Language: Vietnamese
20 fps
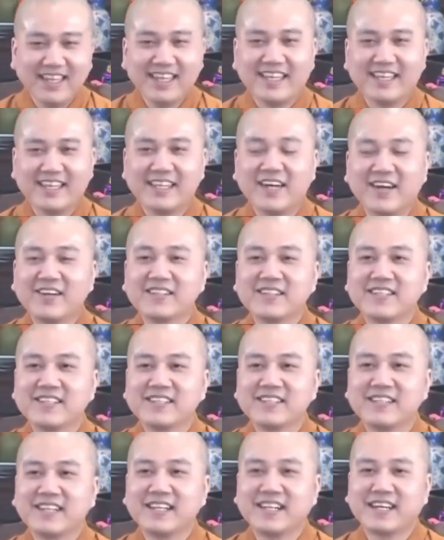thì nói
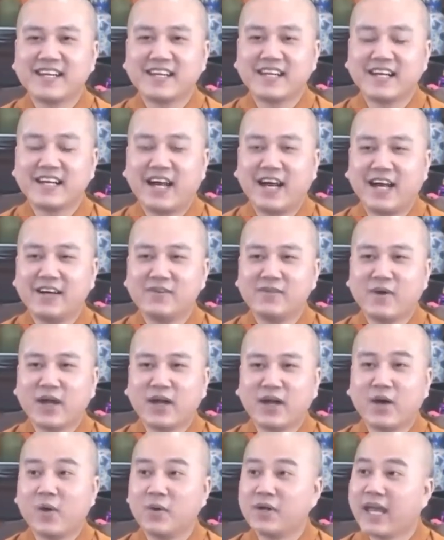tới à, ở
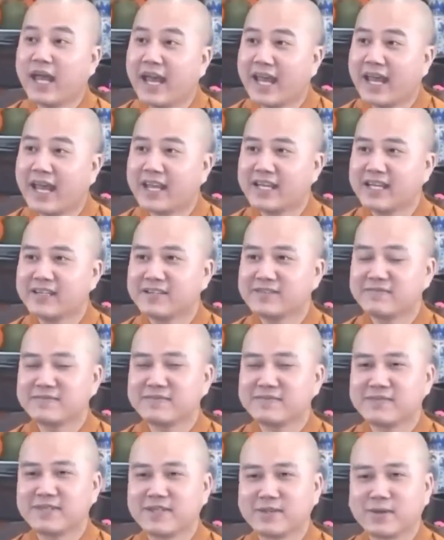ngoài hội an
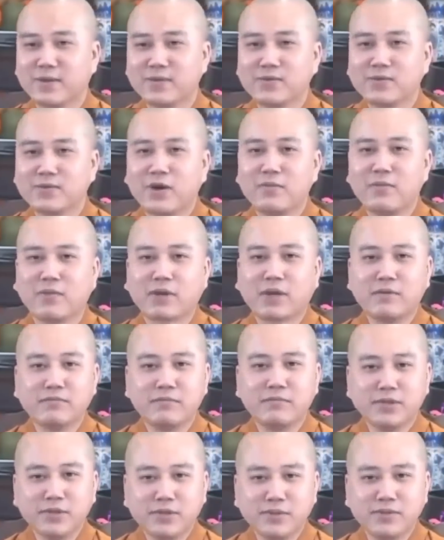thì cũng có một
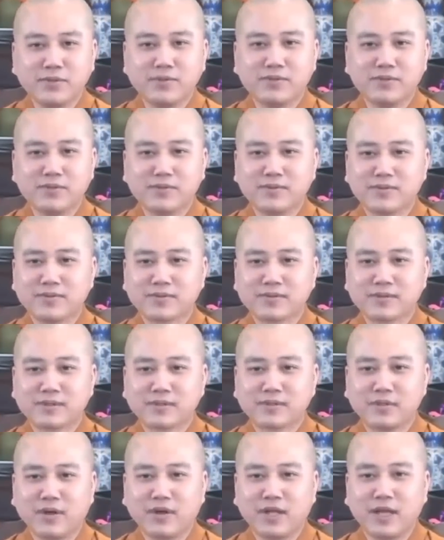cái miếu
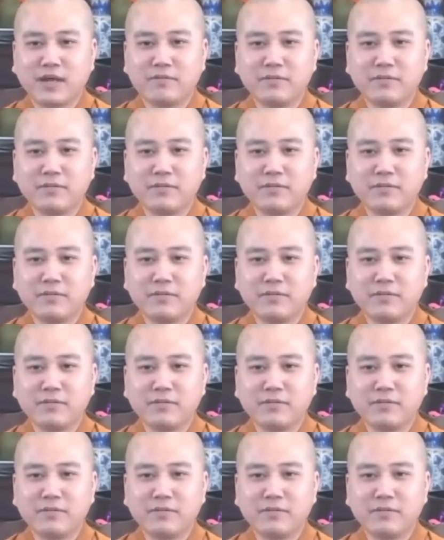gọi là